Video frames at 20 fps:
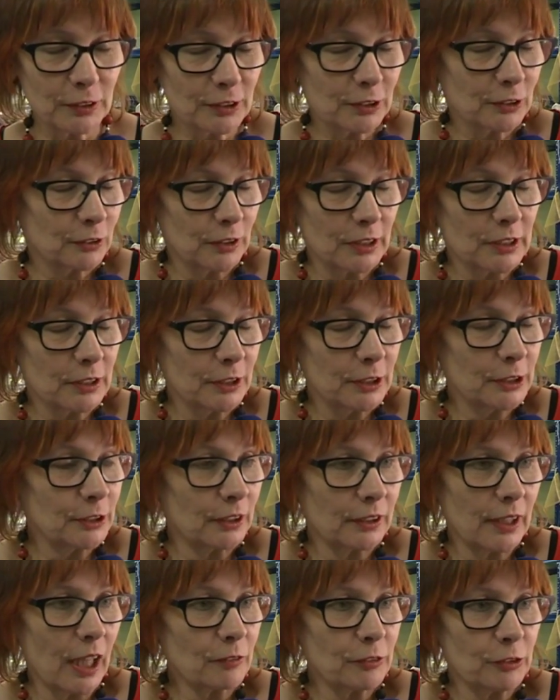Das, das gilt
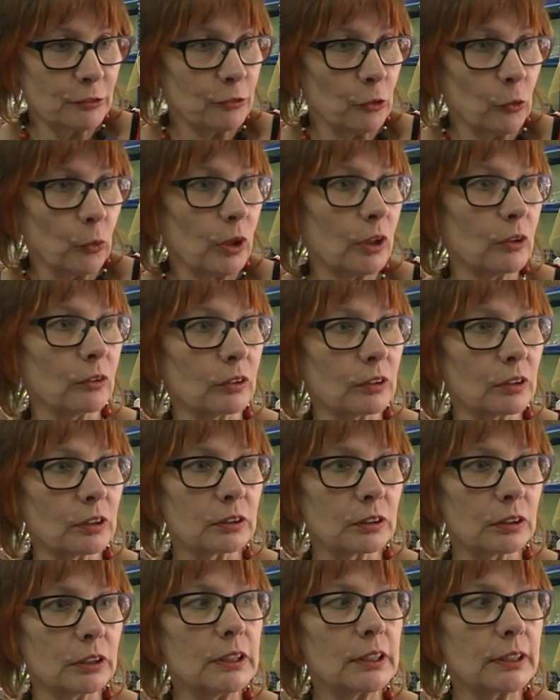ja nach wie vor.
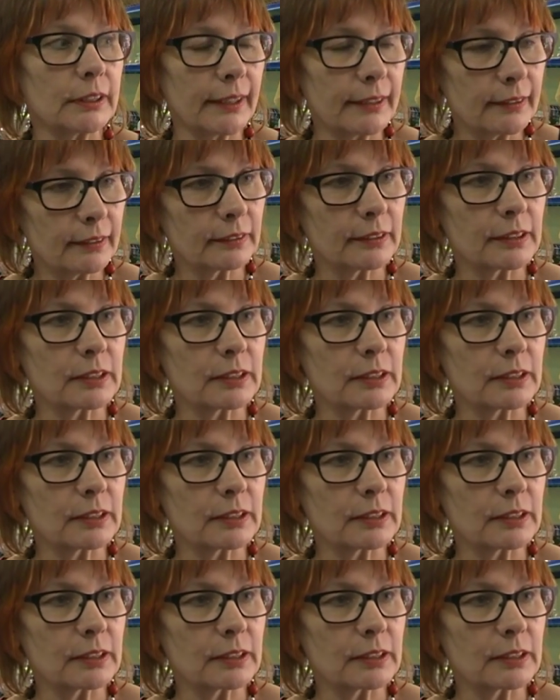Und ich denke,